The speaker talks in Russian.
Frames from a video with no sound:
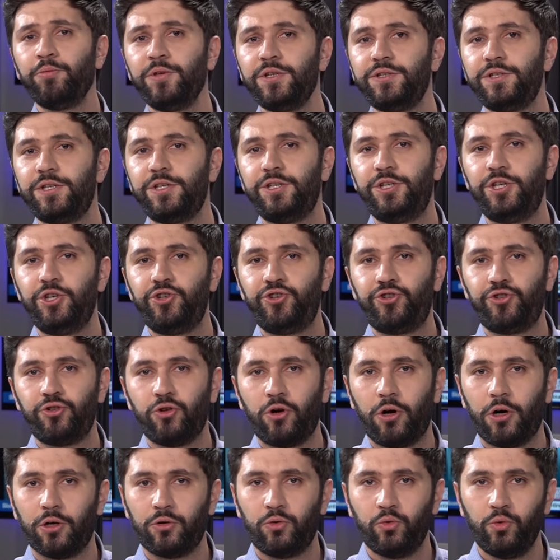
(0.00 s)
Помните
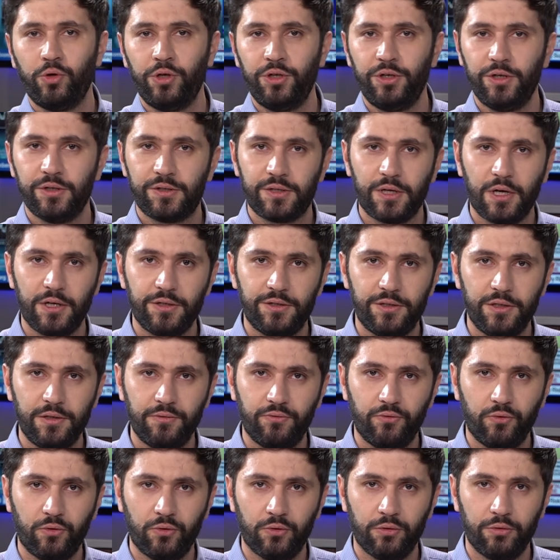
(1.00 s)
еще одну
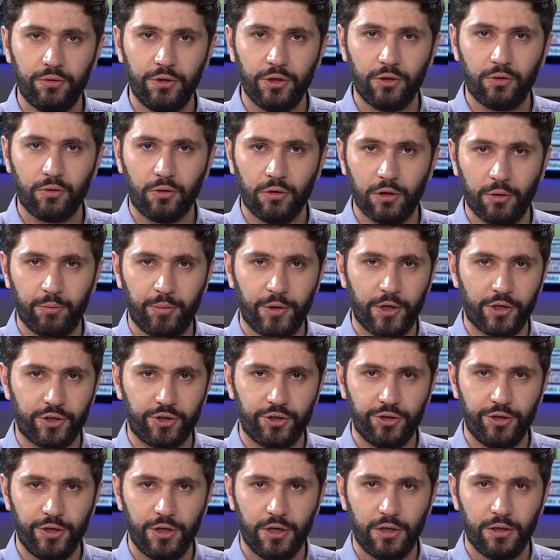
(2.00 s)
инициативу Никола
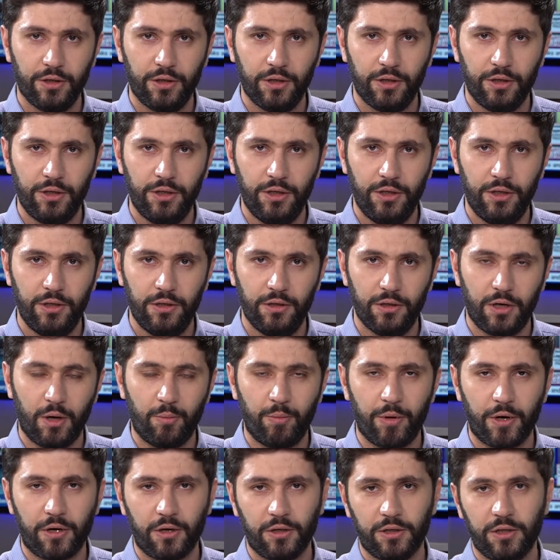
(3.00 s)
Пашиняна и
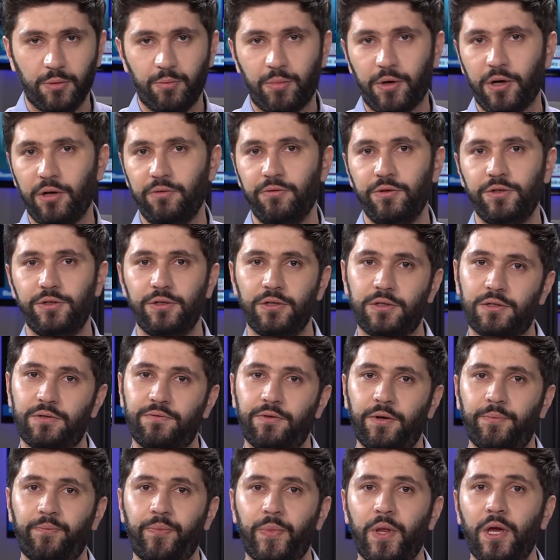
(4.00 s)
аппарата
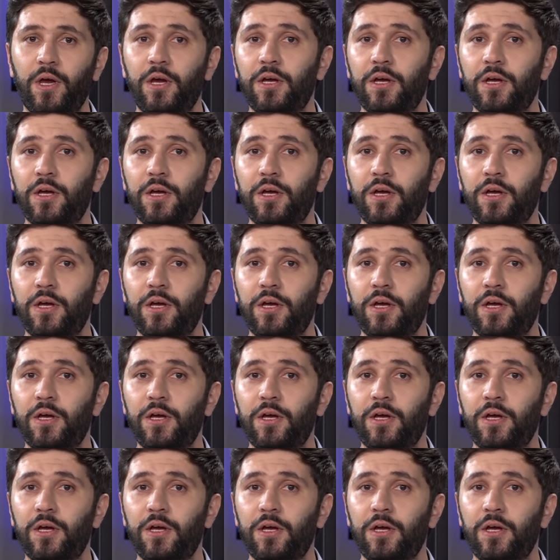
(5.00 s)
правительства –